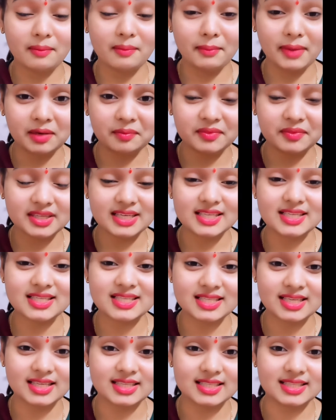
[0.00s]
మనం రీల్స్
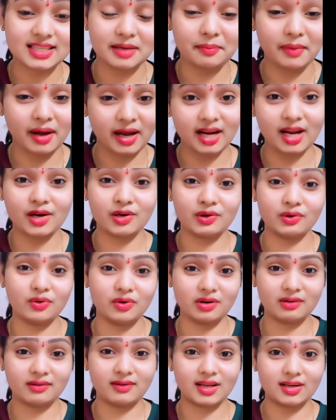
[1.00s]
చేస్తే మన
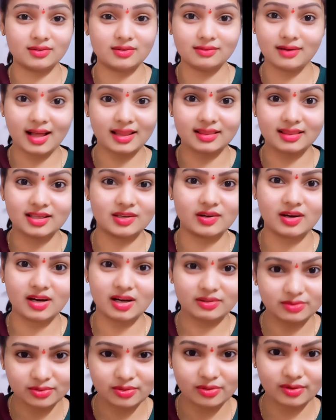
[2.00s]
అనుకున్న వాళ్ళు అందరు
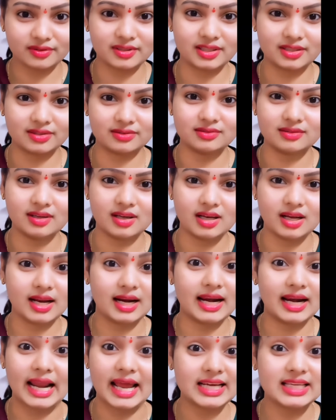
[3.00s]
కాదు కొందరు
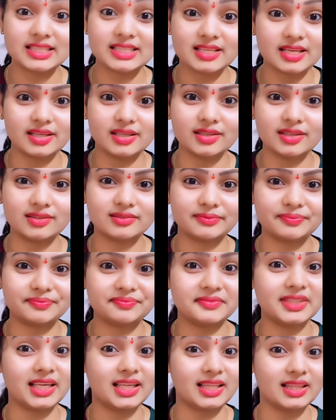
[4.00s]
లైక్ చేయరు
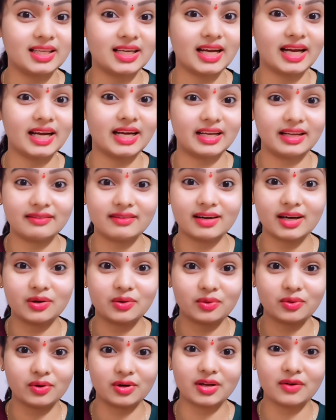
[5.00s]
ఎందుకంటే వాళ్ళు
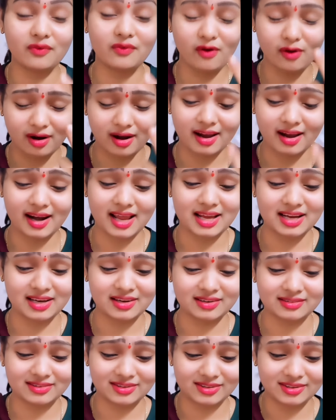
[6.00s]
కొట్టే ఒక్క
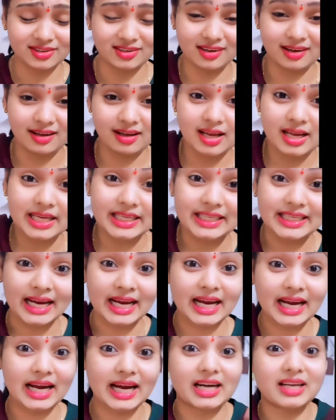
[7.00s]
లైక్తో
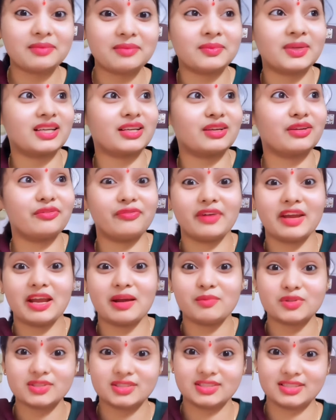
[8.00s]
ఎక్కడ మనకి
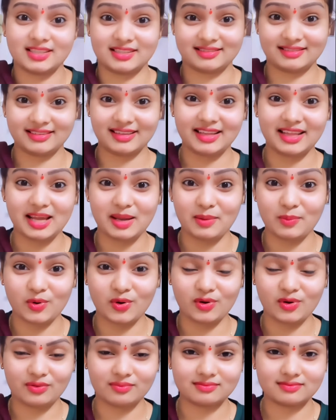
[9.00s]
ఫేమ్ వచ్చేస్తుందేమో
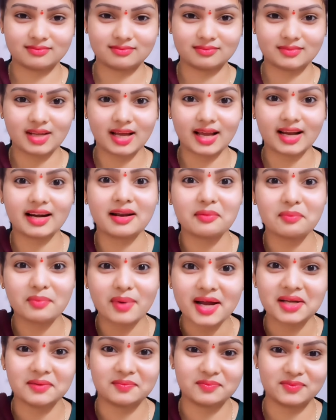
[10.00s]
అన్న
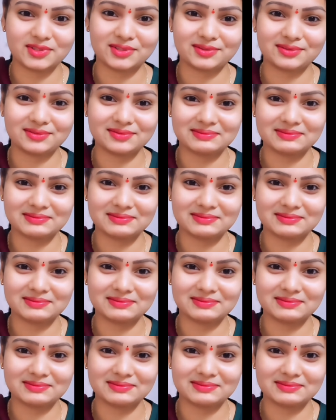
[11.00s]
భయంతో